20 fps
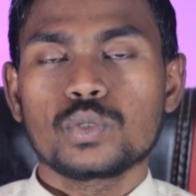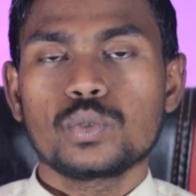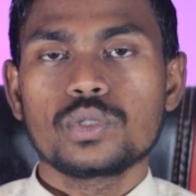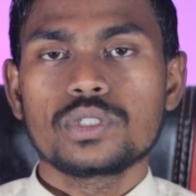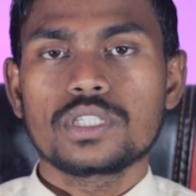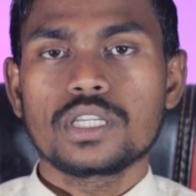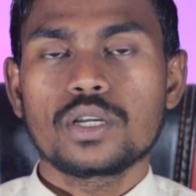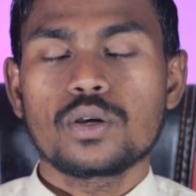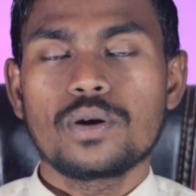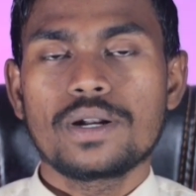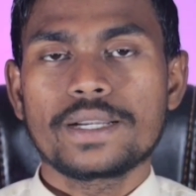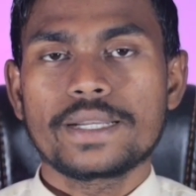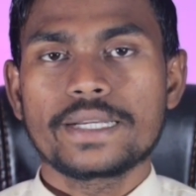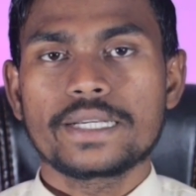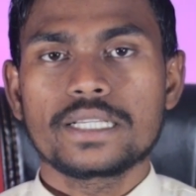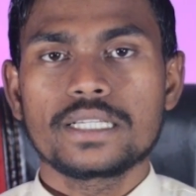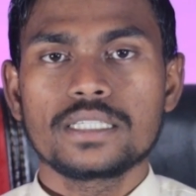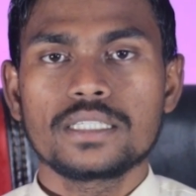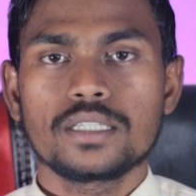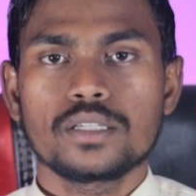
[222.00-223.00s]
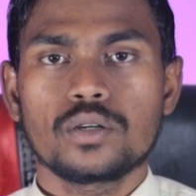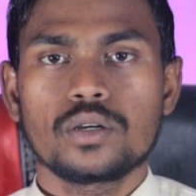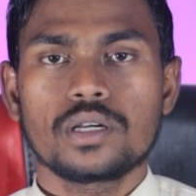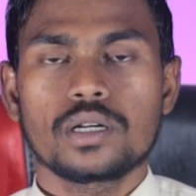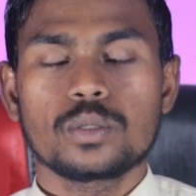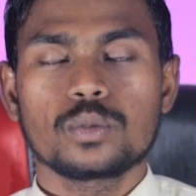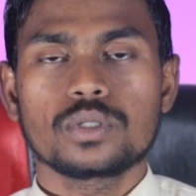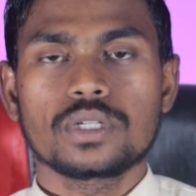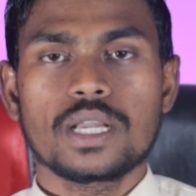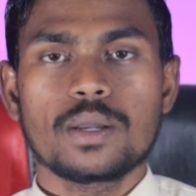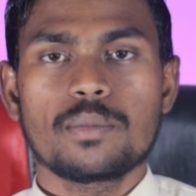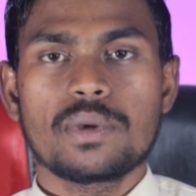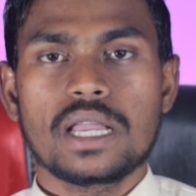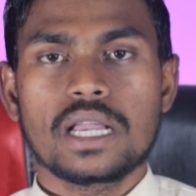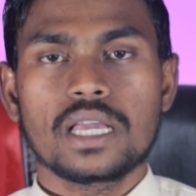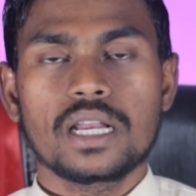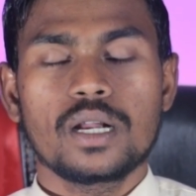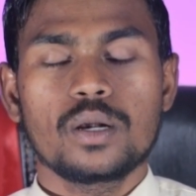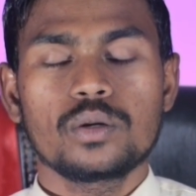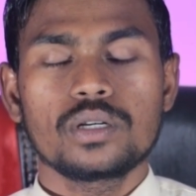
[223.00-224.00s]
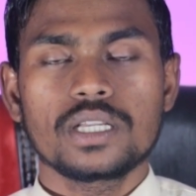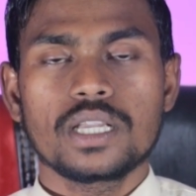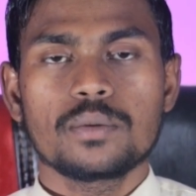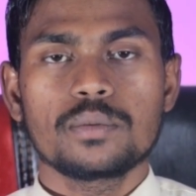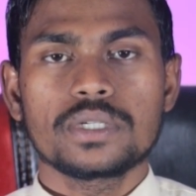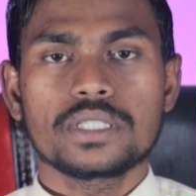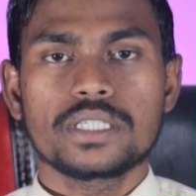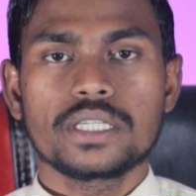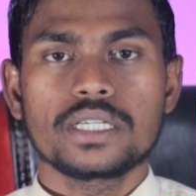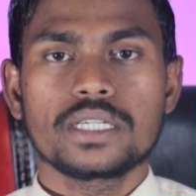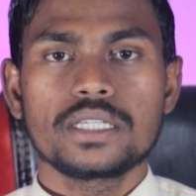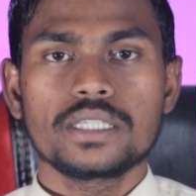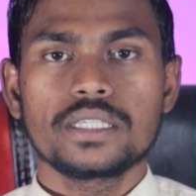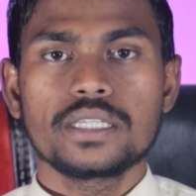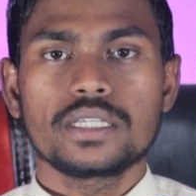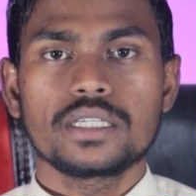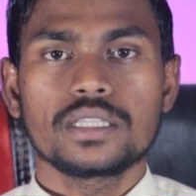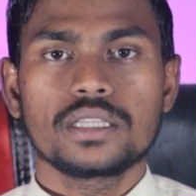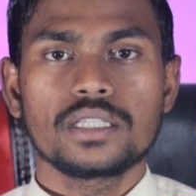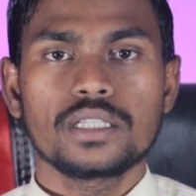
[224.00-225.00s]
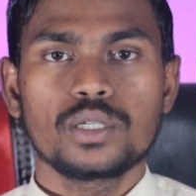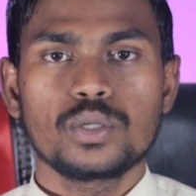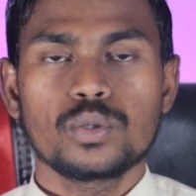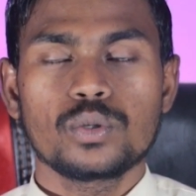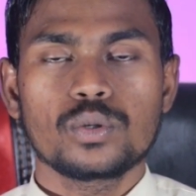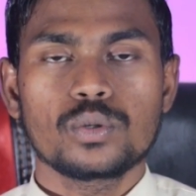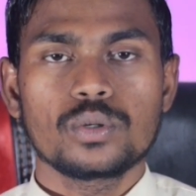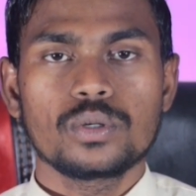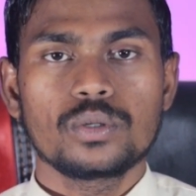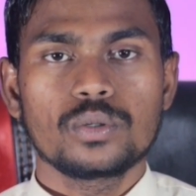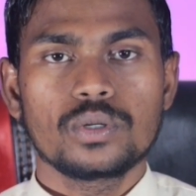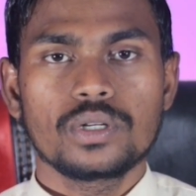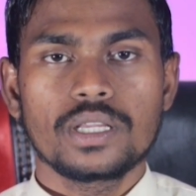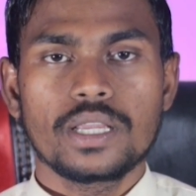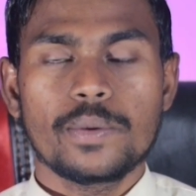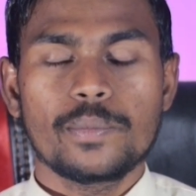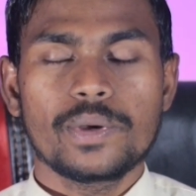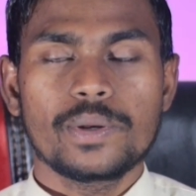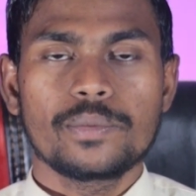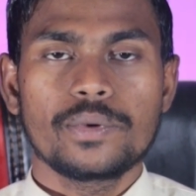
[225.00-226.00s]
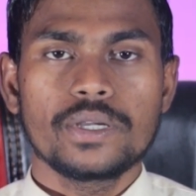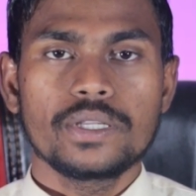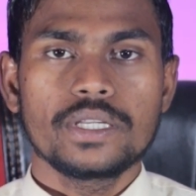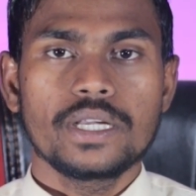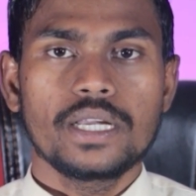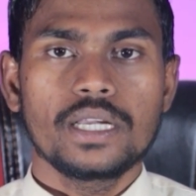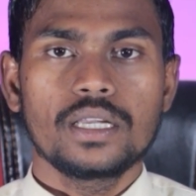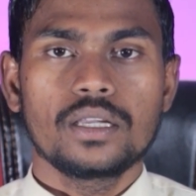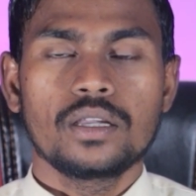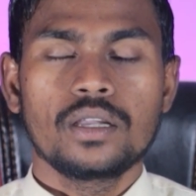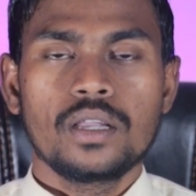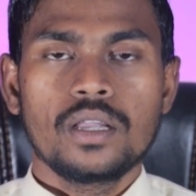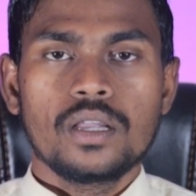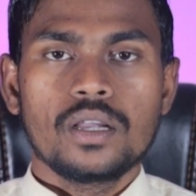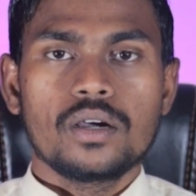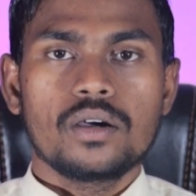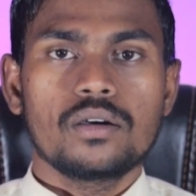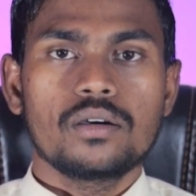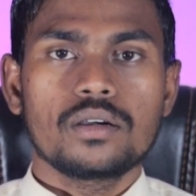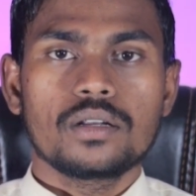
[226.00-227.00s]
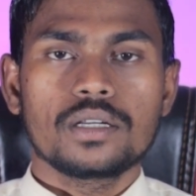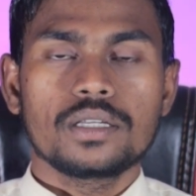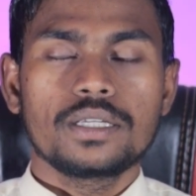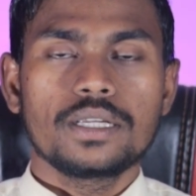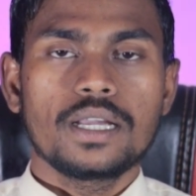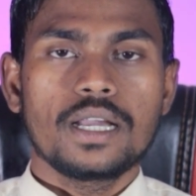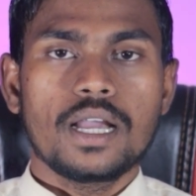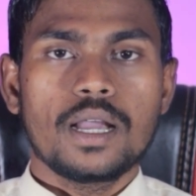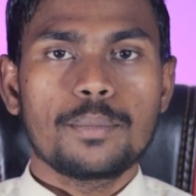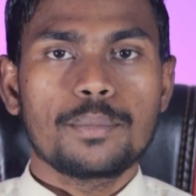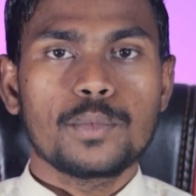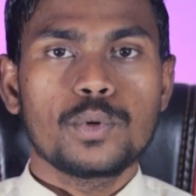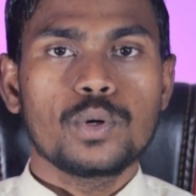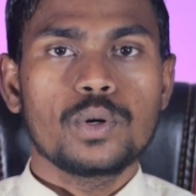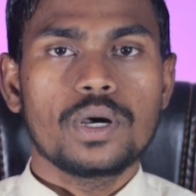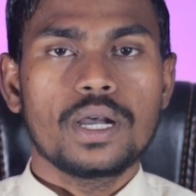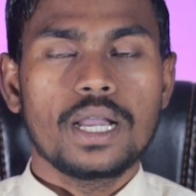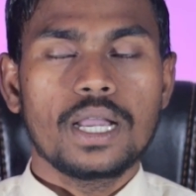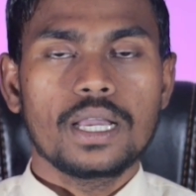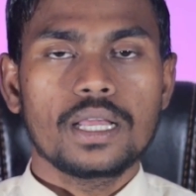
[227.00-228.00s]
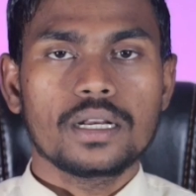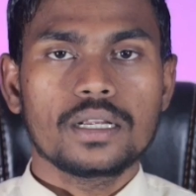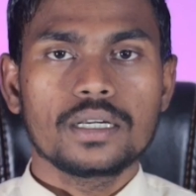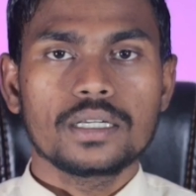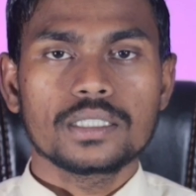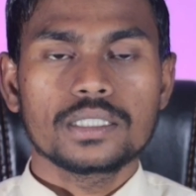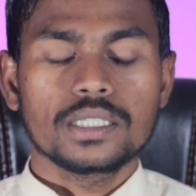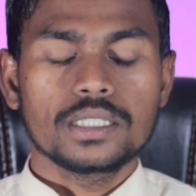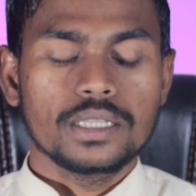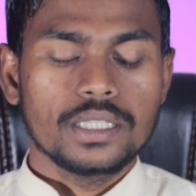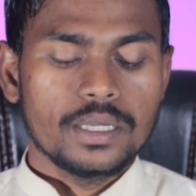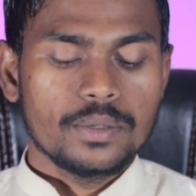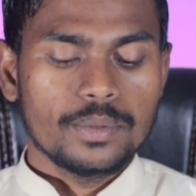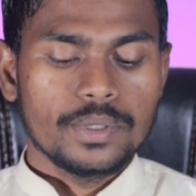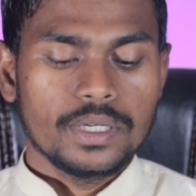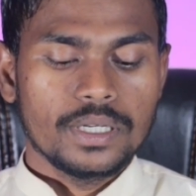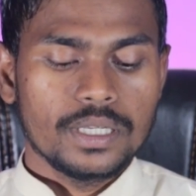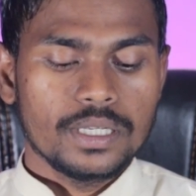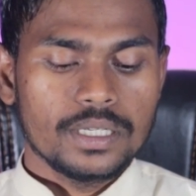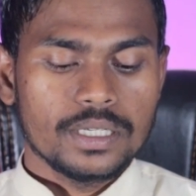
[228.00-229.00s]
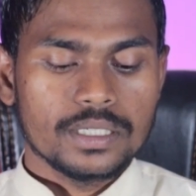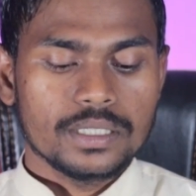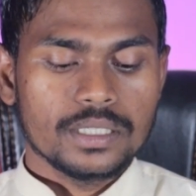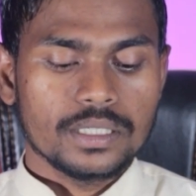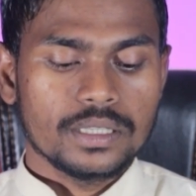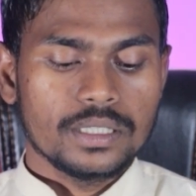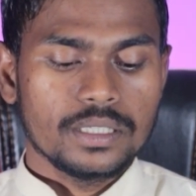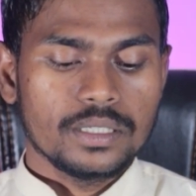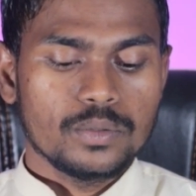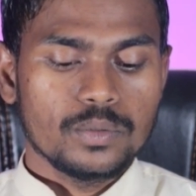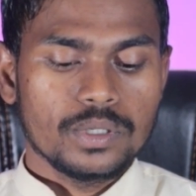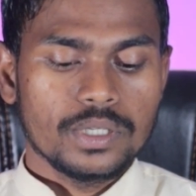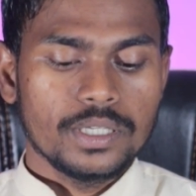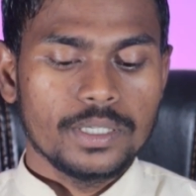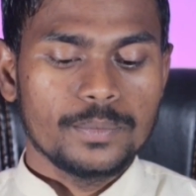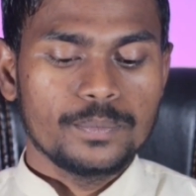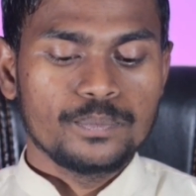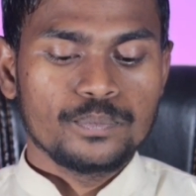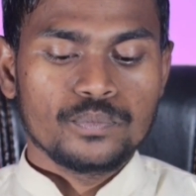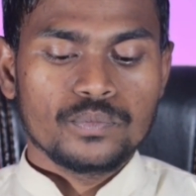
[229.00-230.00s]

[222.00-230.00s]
उनसे कांटेक्ट कीजिए और उनका बैकग्राउंड यहाँ पर चेक कीजिए कितने लोगों को इन्होंने यहाँ पर भेजा है और ये आपको हायर कर सकते हैं फिर नहीं कर सकते हैं क्योंकि